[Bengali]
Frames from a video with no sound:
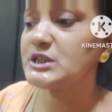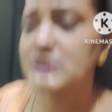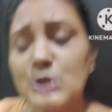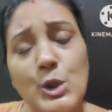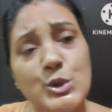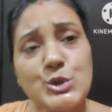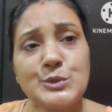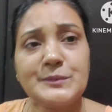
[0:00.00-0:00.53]

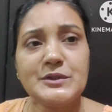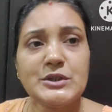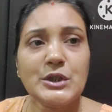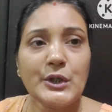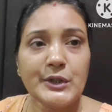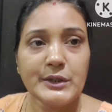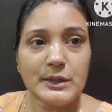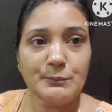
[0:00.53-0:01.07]
অসুবিধে হয়
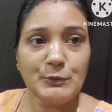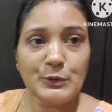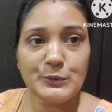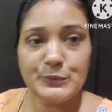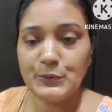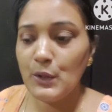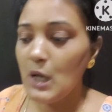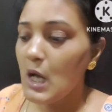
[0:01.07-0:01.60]
কি বলতো
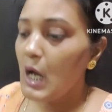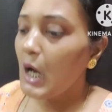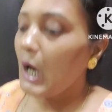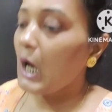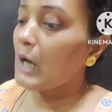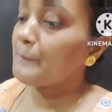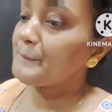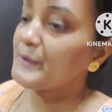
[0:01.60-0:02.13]

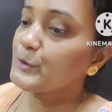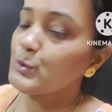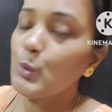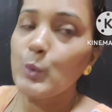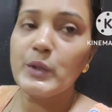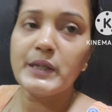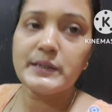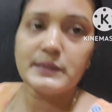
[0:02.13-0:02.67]
আমরা তো
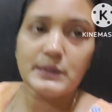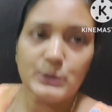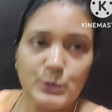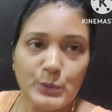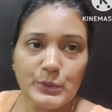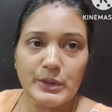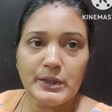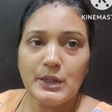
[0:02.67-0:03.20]
অনেক দিন
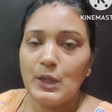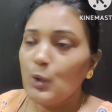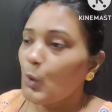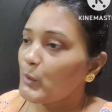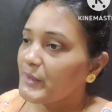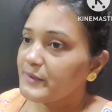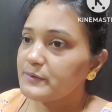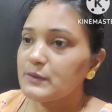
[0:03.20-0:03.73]
ধরে অনেক
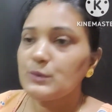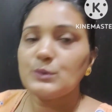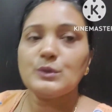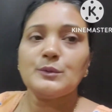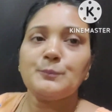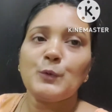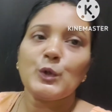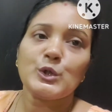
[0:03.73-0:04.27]
দিন হলো
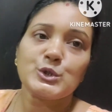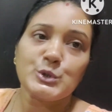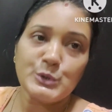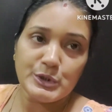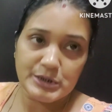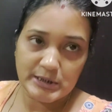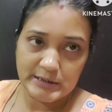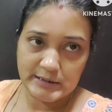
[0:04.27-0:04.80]
পড়াশোনা
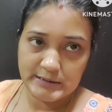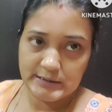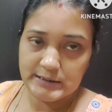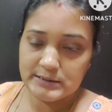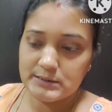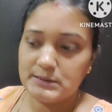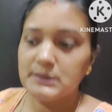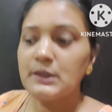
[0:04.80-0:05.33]
সেদিন
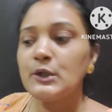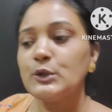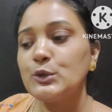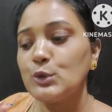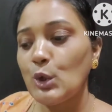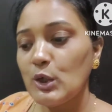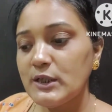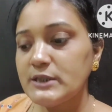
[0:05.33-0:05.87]
দিয়েছি
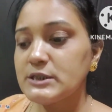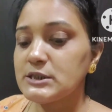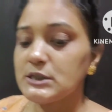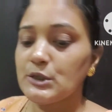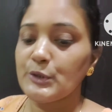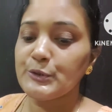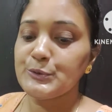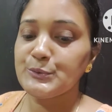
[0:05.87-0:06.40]
নলেজটা
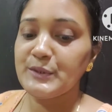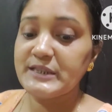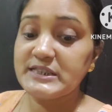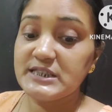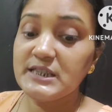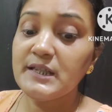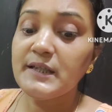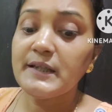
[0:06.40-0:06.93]
হয়তো আছে
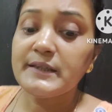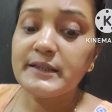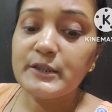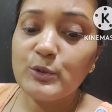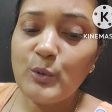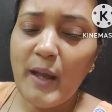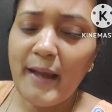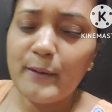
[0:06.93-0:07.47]
কিন্তু
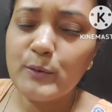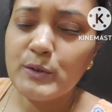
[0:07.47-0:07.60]
এখনকার